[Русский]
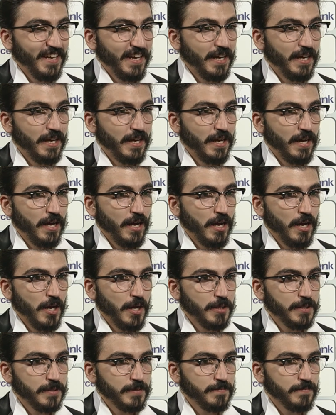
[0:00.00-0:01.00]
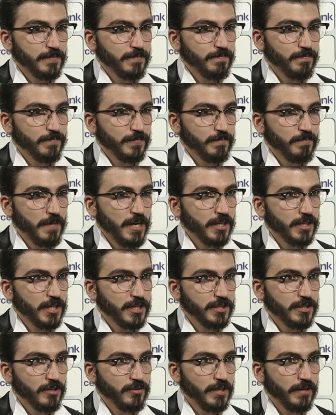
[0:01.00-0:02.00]
А, а Малика
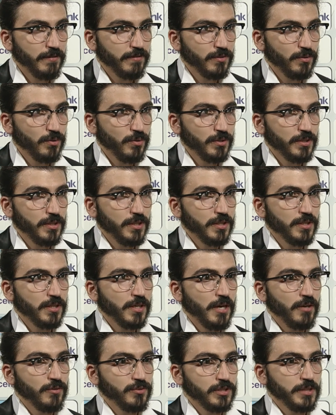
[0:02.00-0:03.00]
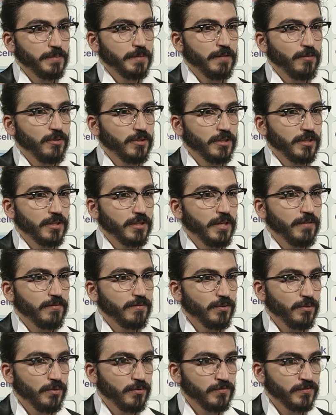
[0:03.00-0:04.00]
я знаю давно и играю с ним довольно-таки
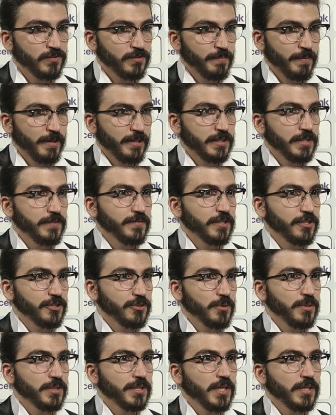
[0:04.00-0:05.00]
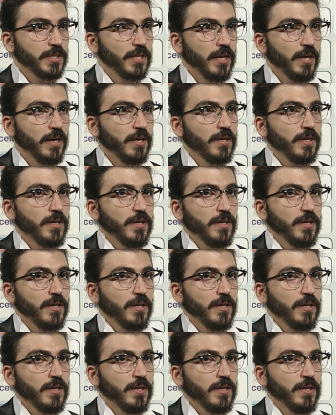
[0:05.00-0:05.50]
давно в спортивное «Что, где, когда».